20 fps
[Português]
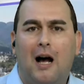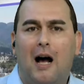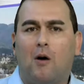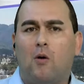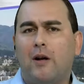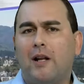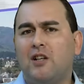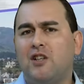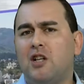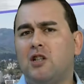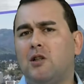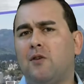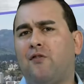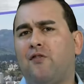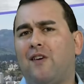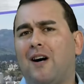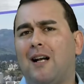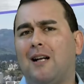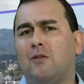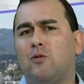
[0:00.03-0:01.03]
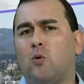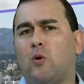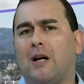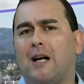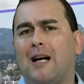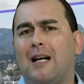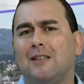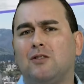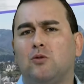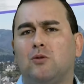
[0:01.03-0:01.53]
Agora a gente fala do
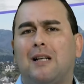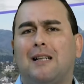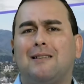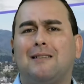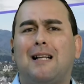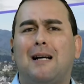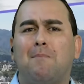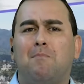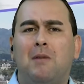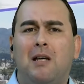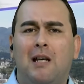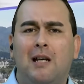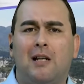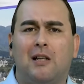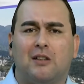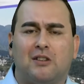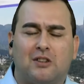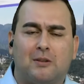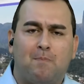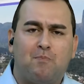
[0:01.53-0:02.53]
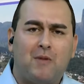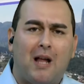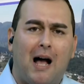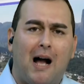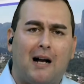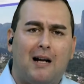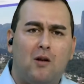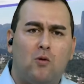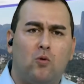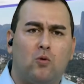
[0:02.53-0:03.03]
caso da Tamires,
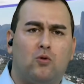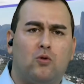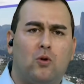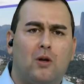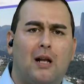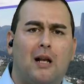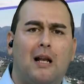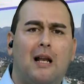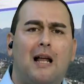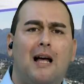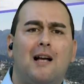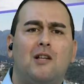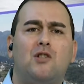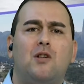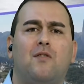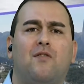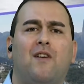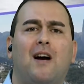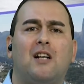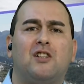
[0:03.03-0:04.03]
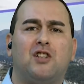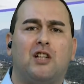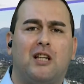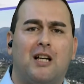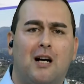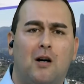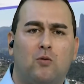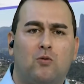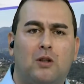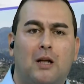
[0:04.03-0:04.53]
a agricultora lá de
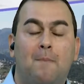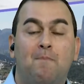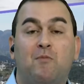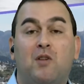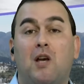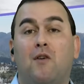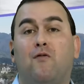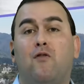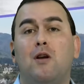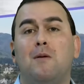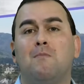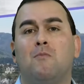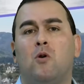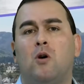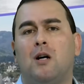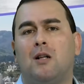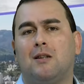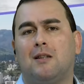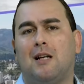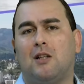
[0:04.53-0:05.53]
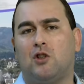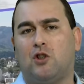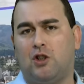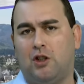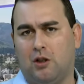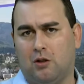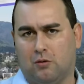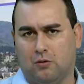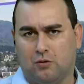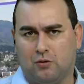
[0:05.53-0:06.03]
Vargem Alta que foi morta a
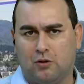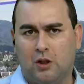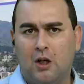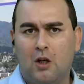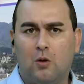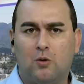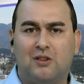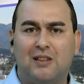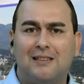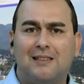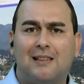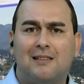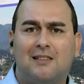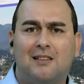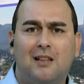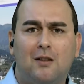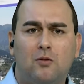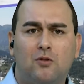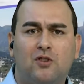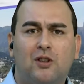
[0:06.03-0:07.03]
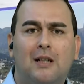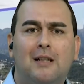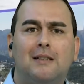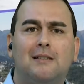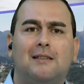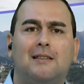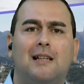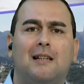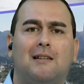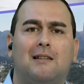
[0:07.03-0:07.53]
tiros. Os assassinos
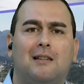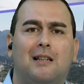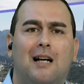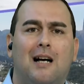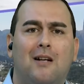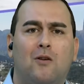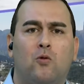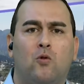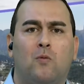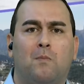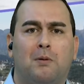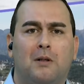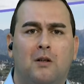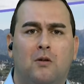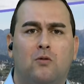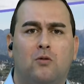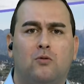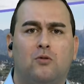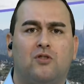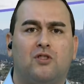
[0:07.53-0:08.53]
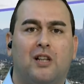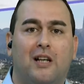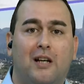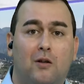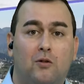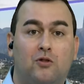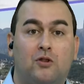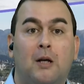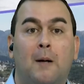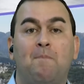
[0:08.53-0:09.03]
sentaram no banco dos
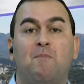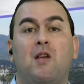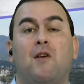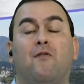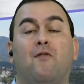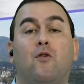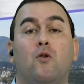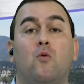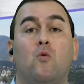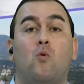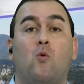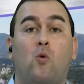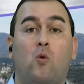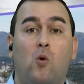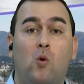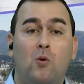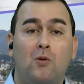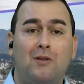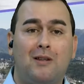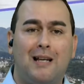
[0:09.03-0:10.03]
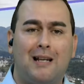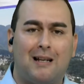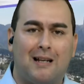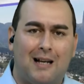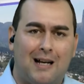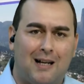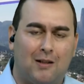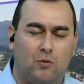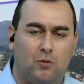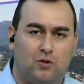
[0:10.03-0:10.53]
réus e foram
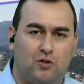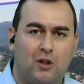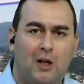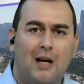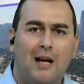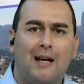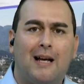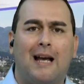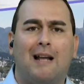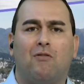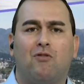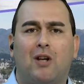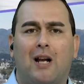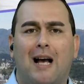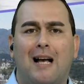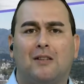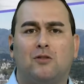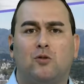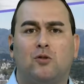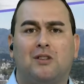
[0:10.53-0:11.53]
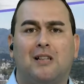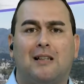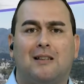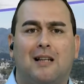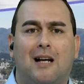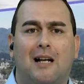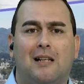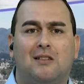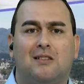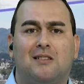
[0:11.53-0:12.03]
condenados. Quem traz os
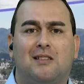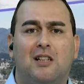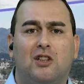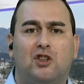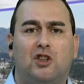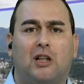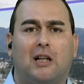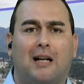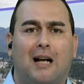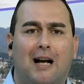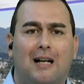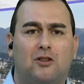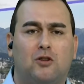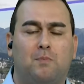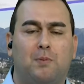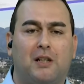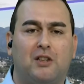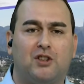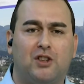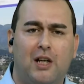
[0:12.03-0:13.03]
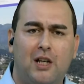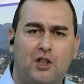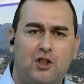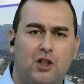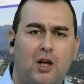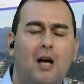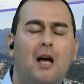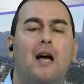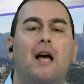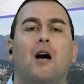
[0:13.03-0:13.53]
detalhes deste caso para a
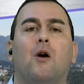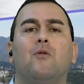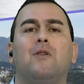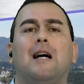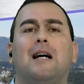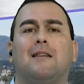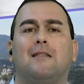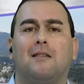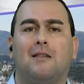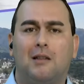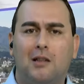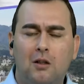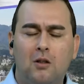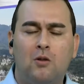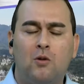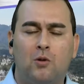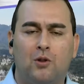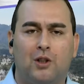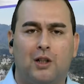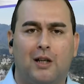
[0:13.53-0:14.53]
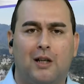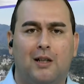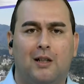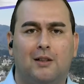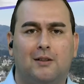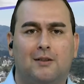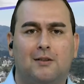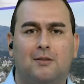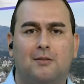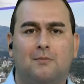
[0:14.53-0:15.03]
gente é o Natan
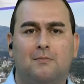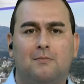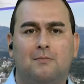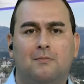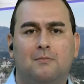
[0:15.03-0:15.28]
Rodrigues.